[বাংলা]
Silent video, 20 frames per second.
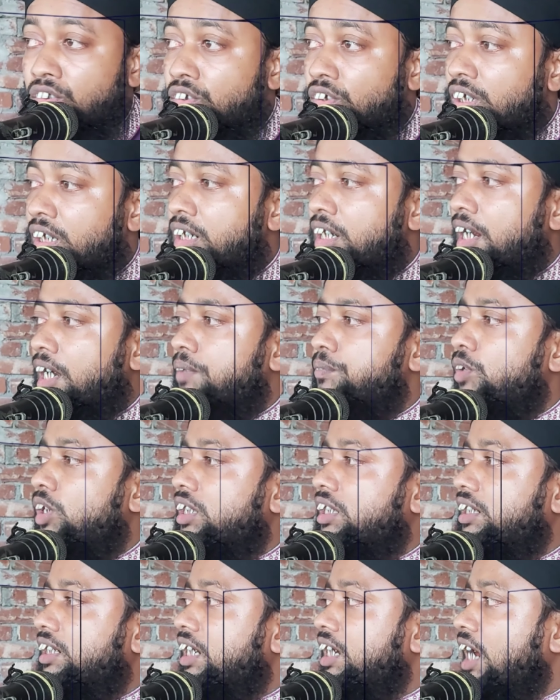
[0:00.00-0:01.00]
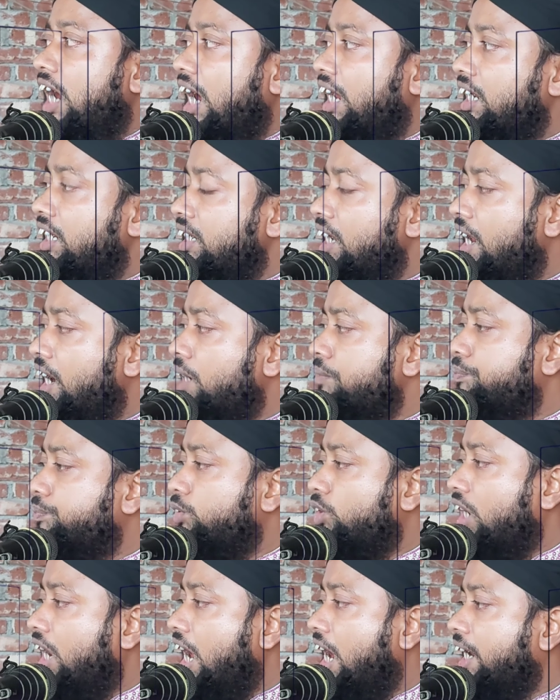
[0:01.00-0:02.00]
দুনিয়ার মধ্যে আল্লাহ
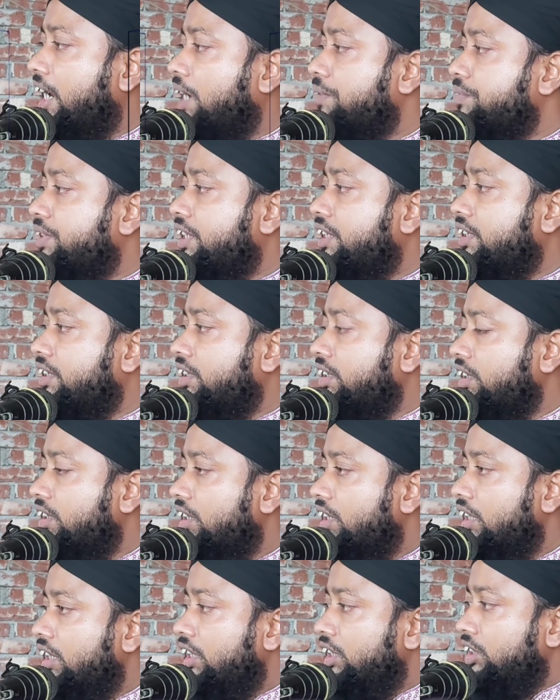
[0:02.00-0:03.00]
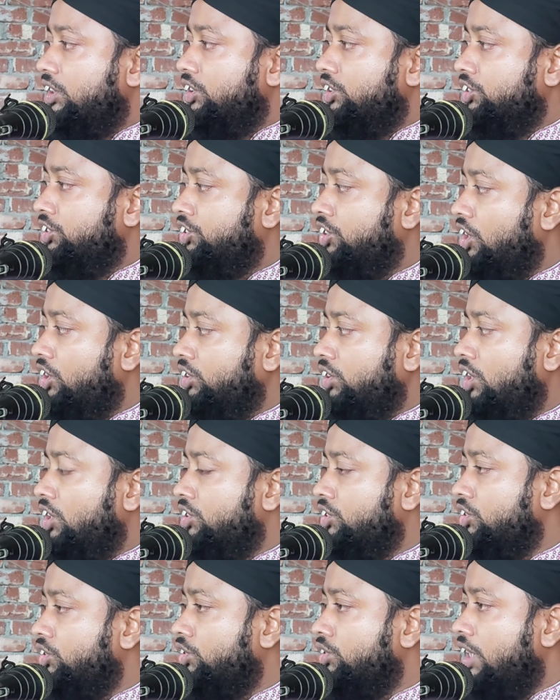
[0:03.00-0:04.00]
আমিন
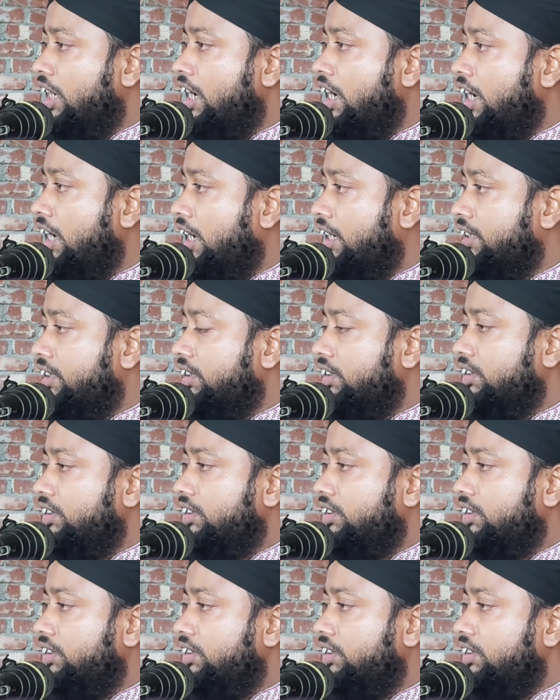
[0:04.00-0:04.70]
যখন ওনার